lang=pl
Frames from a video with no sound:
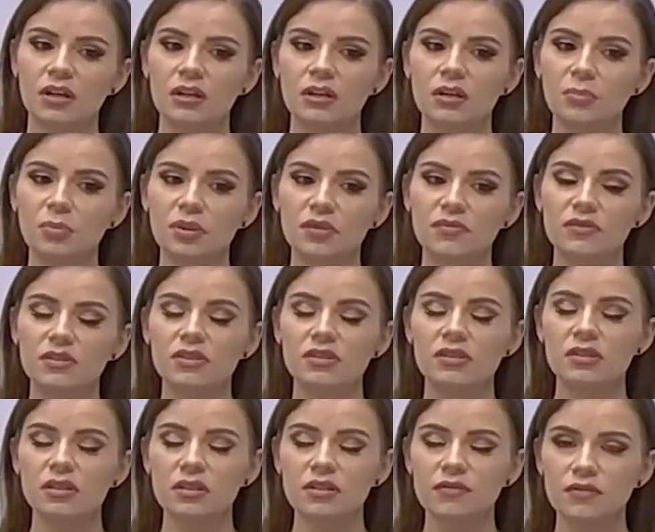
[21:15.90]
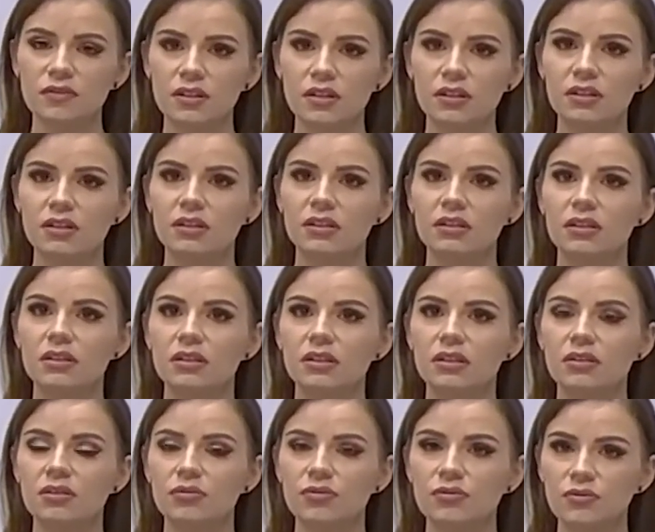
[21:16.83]
naprawdę jest tyle fajnych
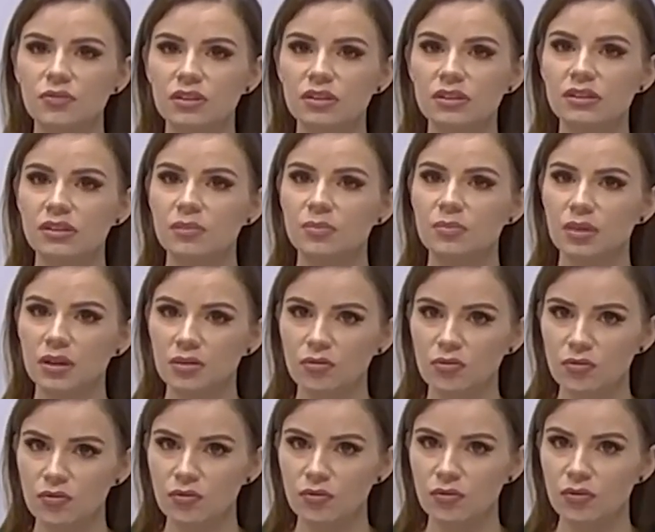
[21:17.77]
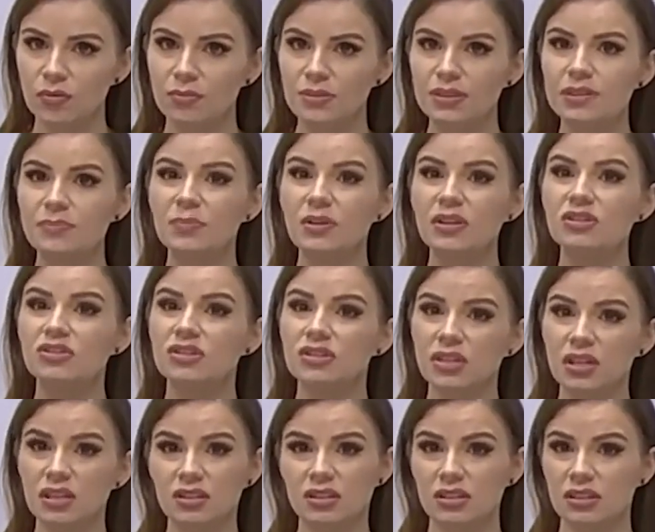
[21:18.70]
y, również zabiegów
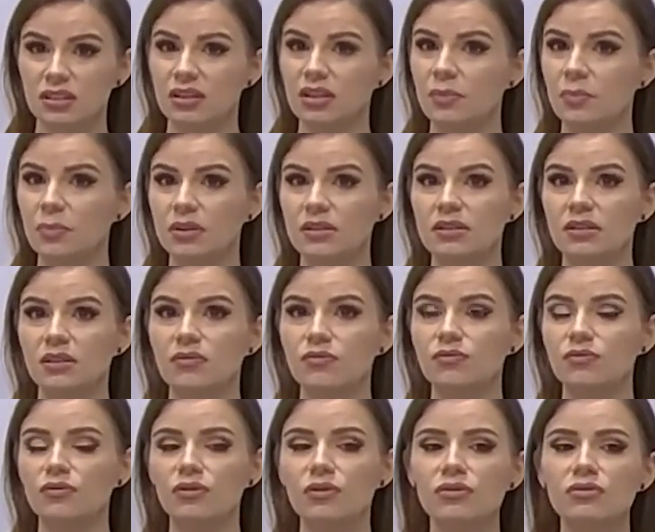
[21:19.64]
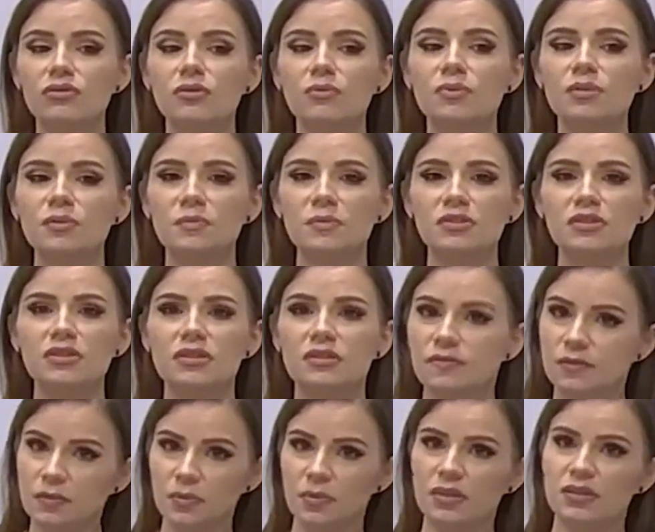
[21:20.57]
bezpieczniejszych dla pacjentów. To chodzi o
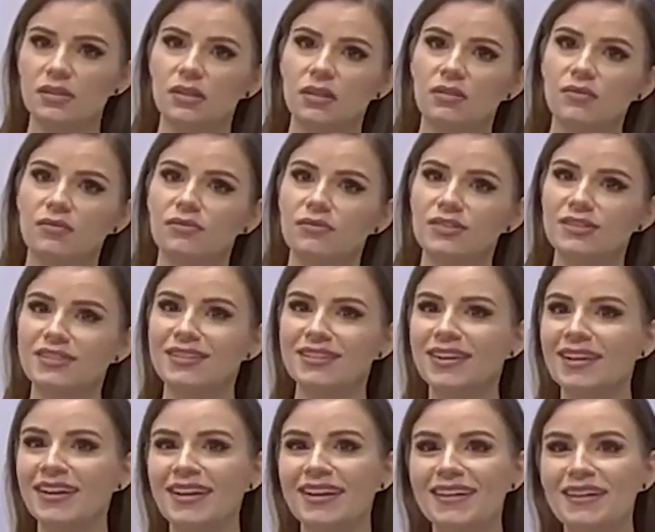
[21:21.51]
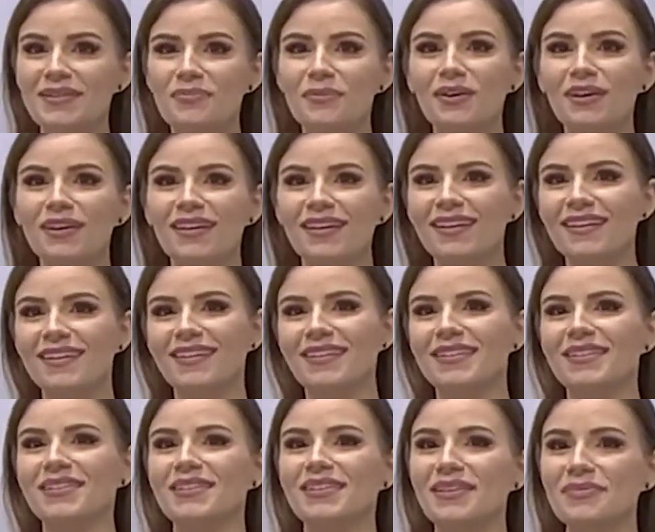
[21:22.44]
bezpieczeństwo pacjentów. Wiecie, ja mogę,
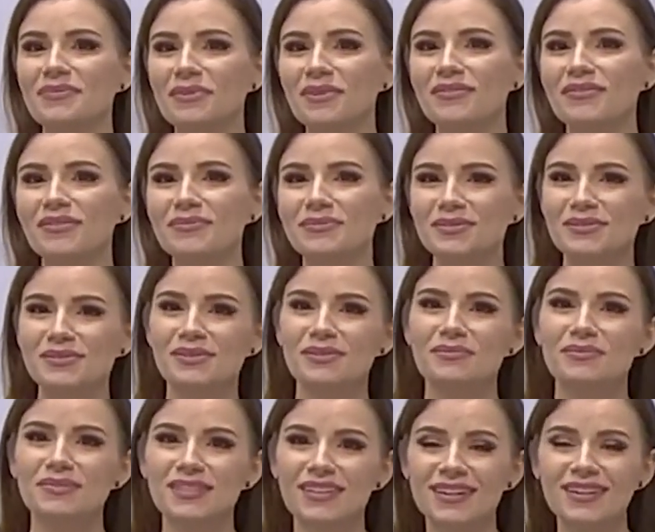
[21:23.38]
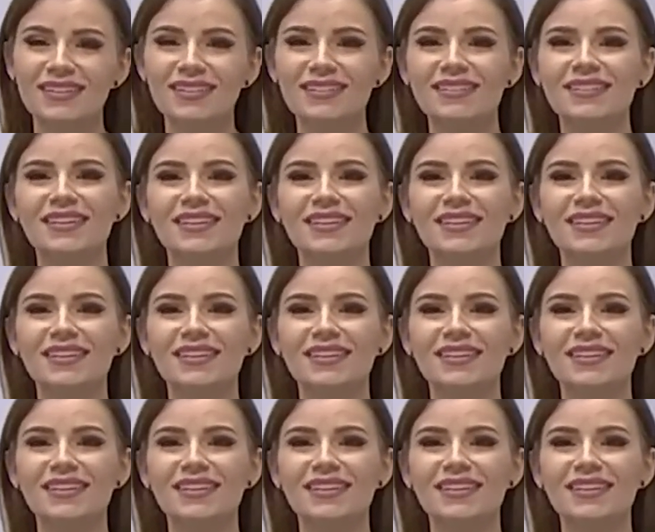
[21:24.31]
ja mogę wam to zrobić, ale